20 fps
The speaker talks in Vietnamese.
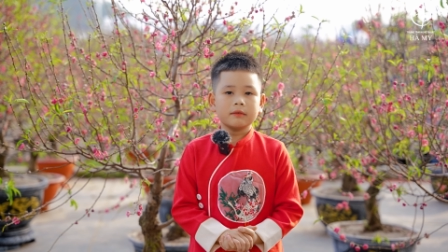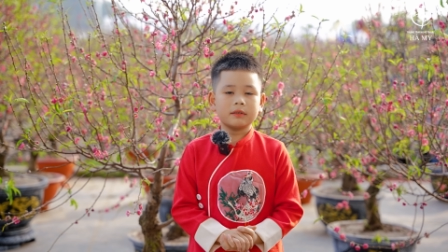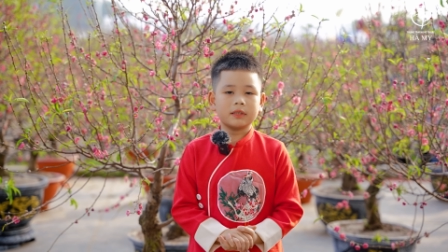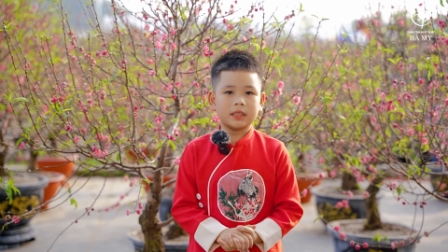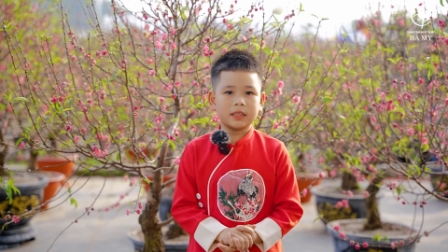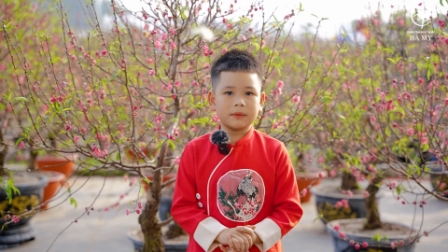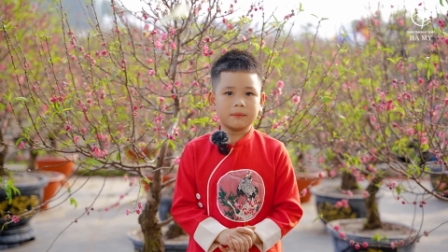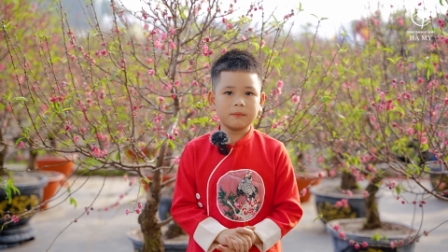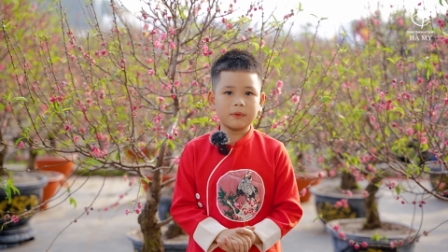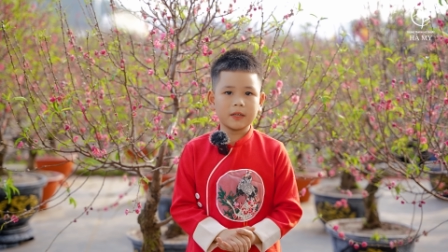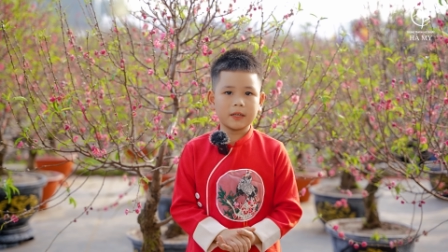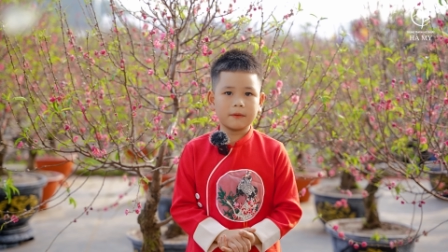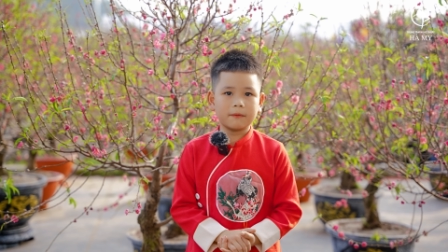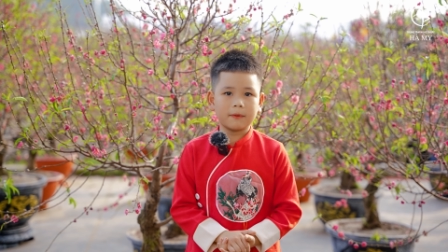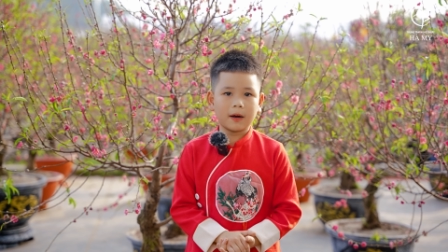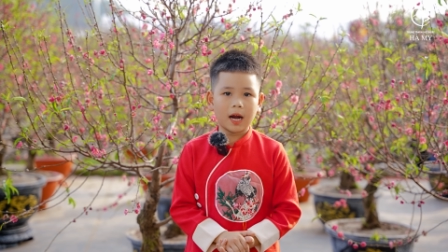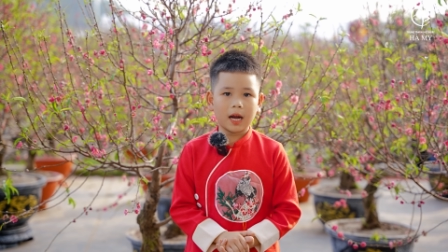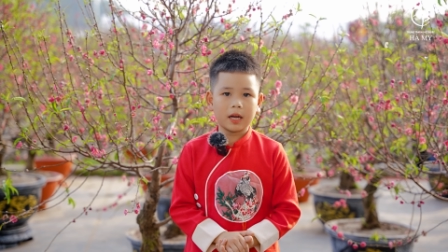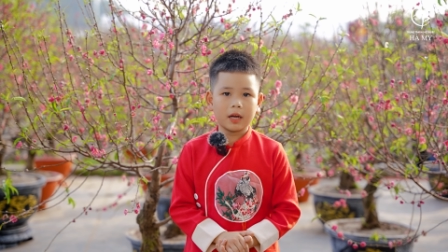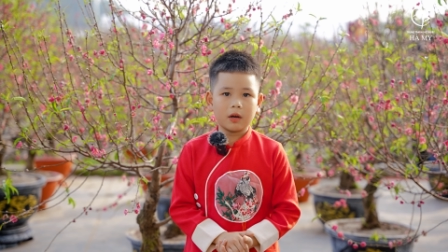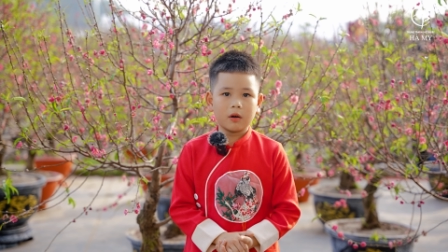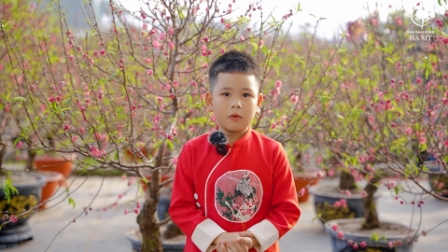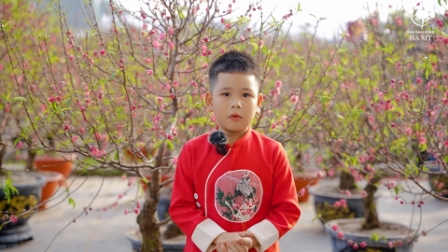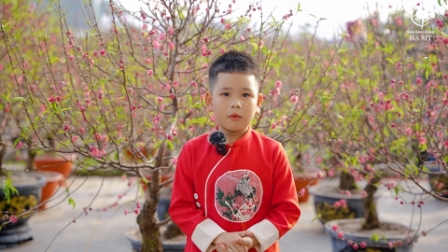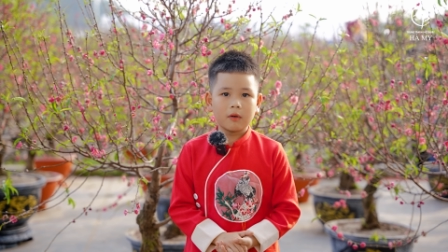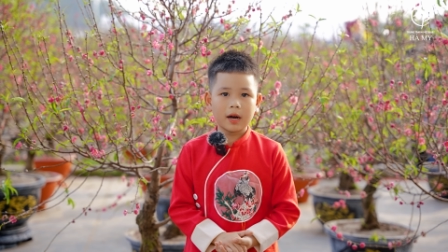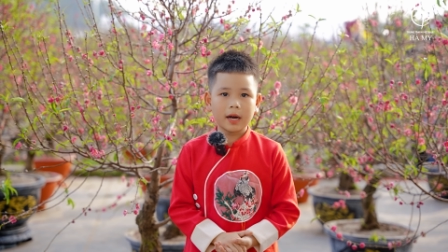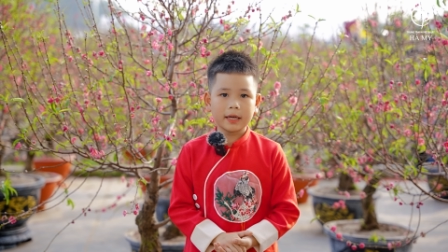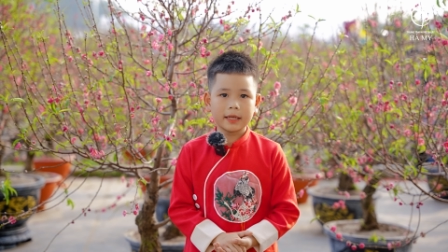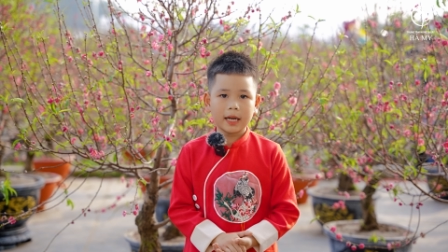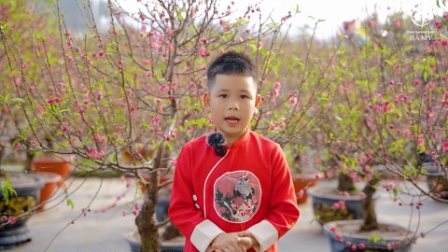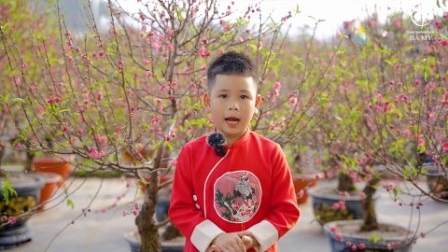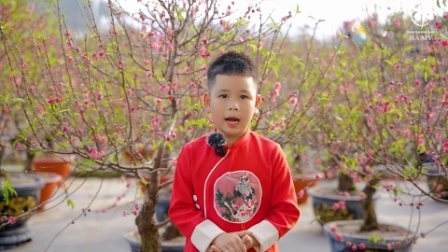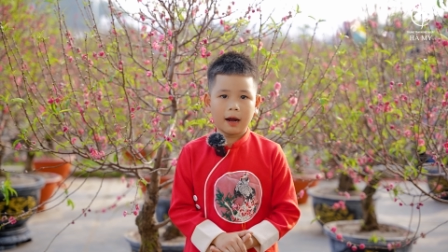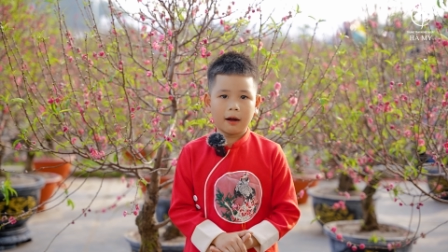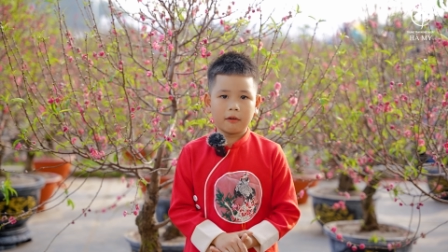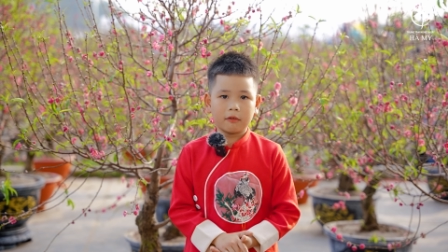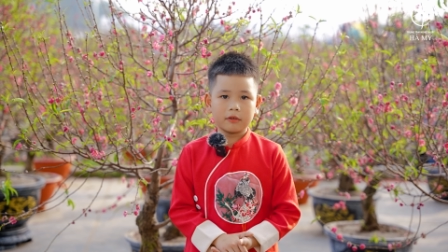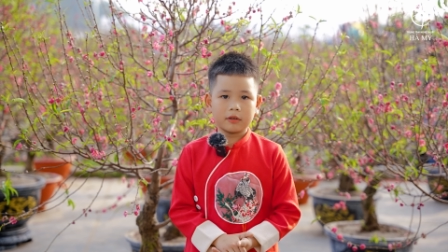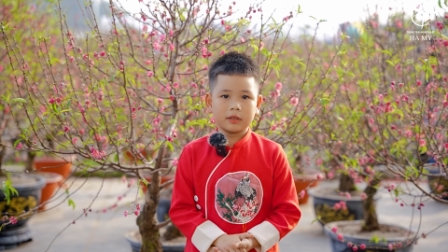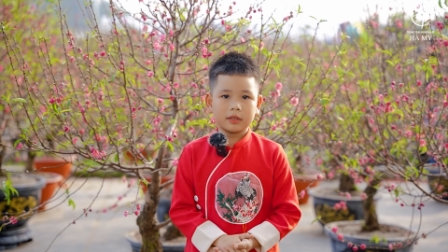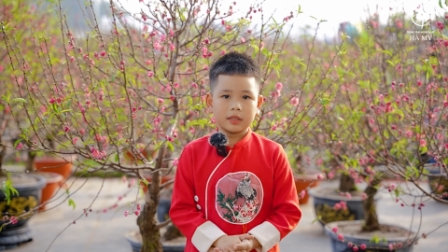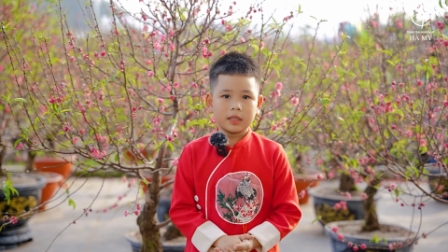Chính vì vậy, hoa đào